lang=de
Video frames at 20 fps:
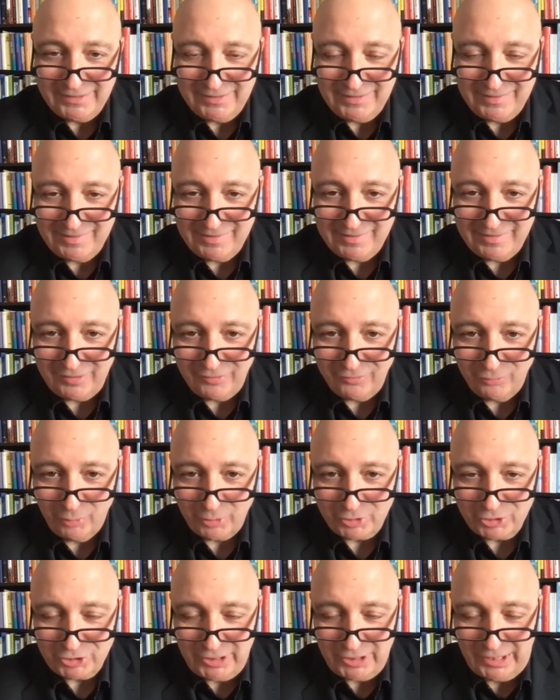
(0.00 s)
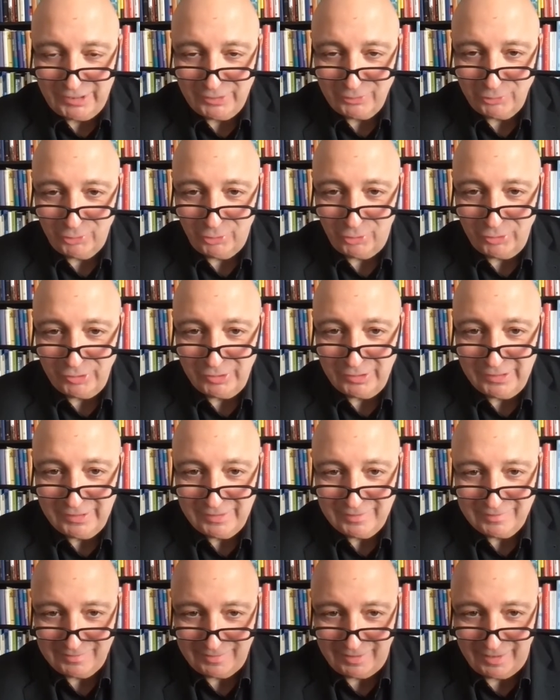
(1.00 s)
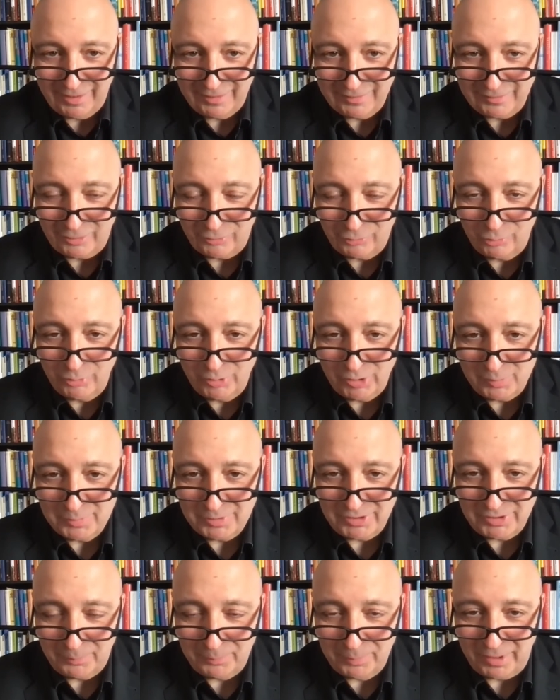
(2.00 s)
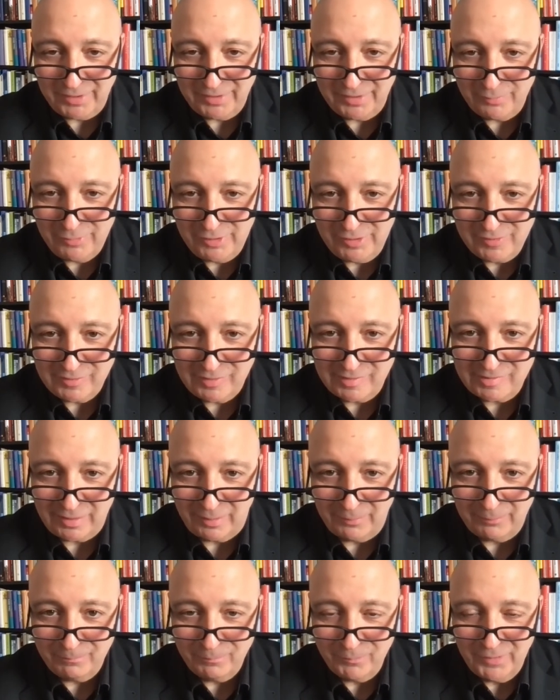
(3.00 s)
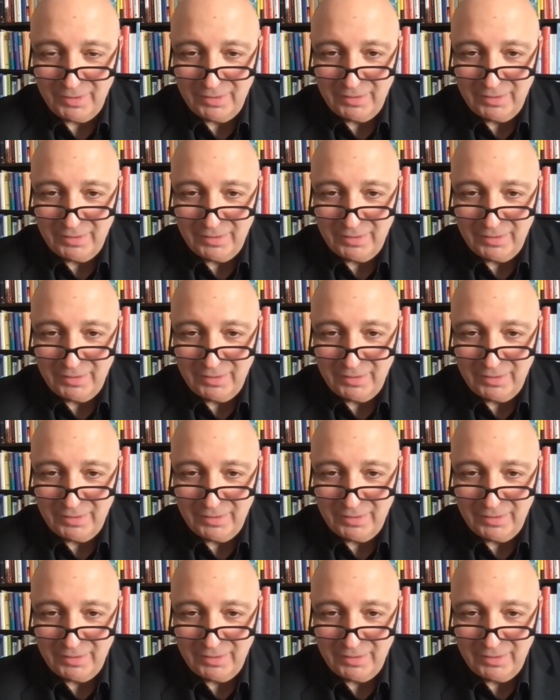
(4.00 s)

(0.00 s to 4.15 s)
die Sie sich vorstellen können, sie hängen natürlich mit der Pandemie zusammen,